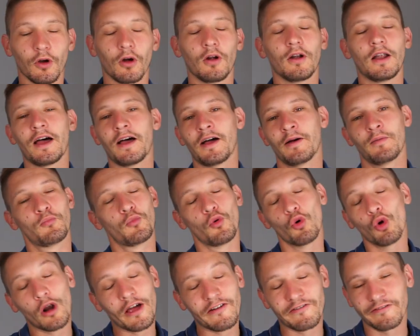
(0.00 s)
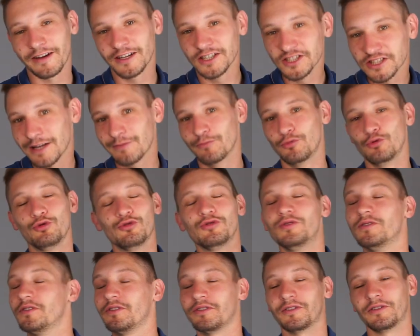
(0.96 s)
non, là, pour la fin,
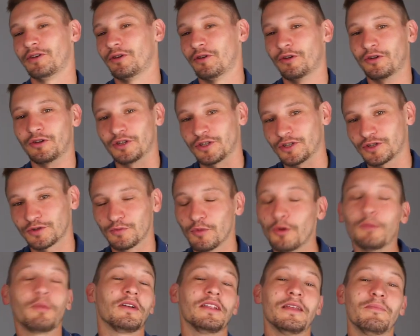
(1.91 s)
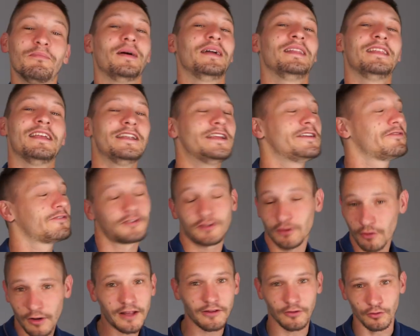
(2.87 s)
j'abuse. Euh, je me prenais pas des livres
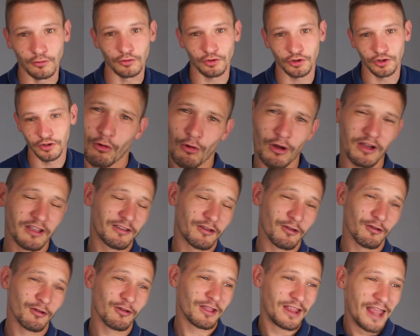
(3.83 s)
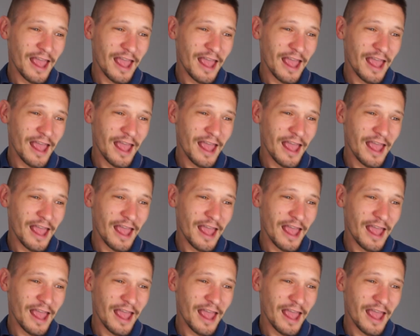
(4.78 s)
sur la tronche. Quoique,